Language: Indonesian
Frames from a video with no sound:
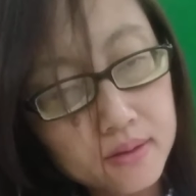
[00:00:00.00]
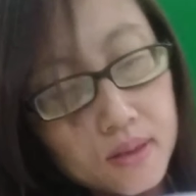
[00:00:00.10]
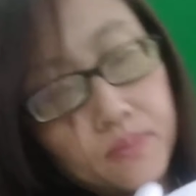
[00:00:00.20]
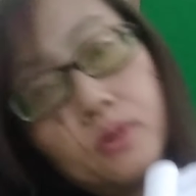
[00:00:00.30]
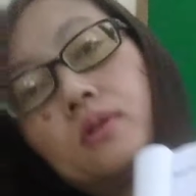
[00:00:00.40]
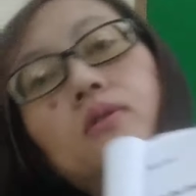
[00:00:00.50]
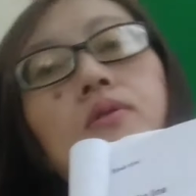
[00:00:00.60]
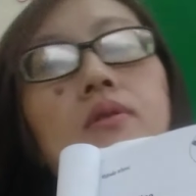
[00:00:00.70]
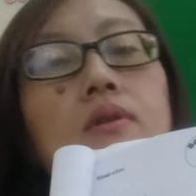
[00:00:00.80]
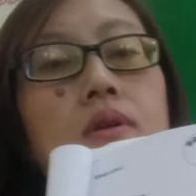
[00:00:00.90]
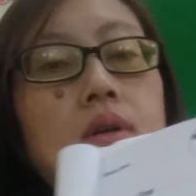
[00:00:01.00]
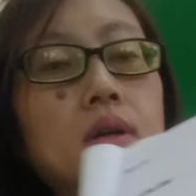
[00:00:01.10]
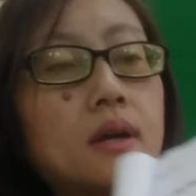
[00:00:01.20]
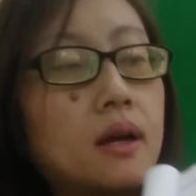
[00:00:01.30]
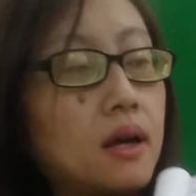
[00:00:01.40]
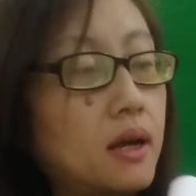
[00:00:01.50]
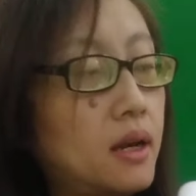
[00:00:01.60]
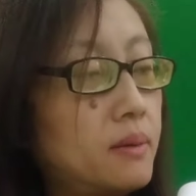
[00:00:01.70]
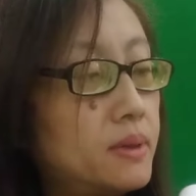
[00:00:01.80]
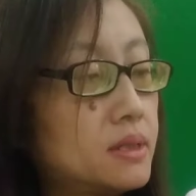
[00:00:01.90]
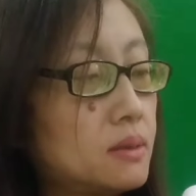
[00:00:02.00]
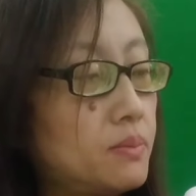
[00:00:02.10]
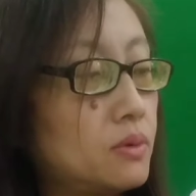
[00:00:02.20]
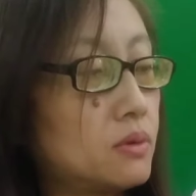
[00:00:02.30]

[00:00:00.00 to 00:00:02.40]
10. Halaman 10